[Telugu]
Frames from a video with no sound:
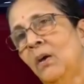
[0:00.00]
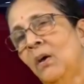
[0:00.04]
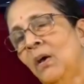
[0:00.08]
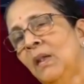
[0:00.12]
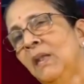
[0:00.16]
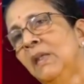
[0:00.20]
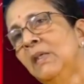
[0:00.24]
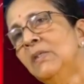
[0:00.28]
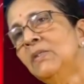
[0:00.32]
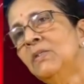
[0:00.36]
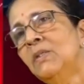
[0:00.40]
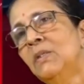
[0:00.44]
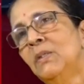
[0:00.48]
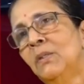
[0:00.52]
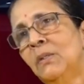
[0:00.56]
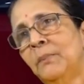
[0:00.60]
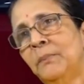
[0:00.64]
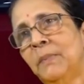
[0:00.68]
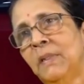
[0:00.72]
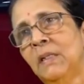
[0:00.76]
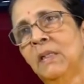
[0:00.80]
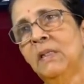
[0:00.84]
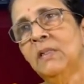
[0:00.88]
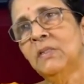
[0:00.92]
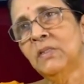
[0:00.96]
కాలేజీల్లో
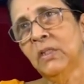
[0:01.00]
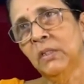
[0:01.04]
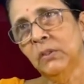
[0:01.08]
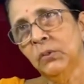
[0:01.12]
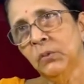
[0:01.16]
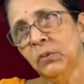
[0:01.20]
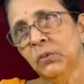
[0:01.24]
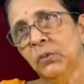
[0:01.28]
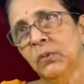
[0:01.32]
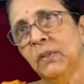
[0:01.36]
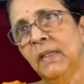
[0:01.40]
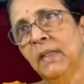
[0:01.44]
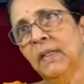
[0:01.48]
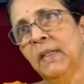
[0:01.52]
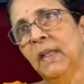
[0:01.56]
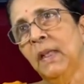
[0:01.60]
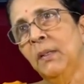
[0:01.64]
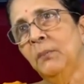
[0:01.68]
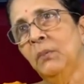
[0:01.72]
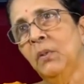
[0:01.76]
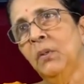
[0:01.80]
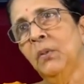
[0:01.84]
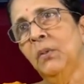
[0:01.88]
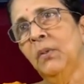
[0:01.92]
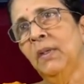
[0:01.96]
పిల్లలు చదువుతున్న
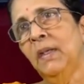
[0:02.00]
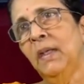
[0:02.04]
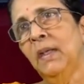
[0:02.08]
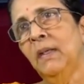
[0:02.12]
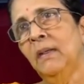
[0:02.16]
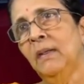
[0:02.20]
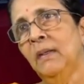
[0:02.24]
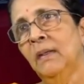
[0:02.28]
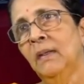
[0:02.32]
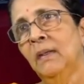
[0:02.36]
టైంలోనే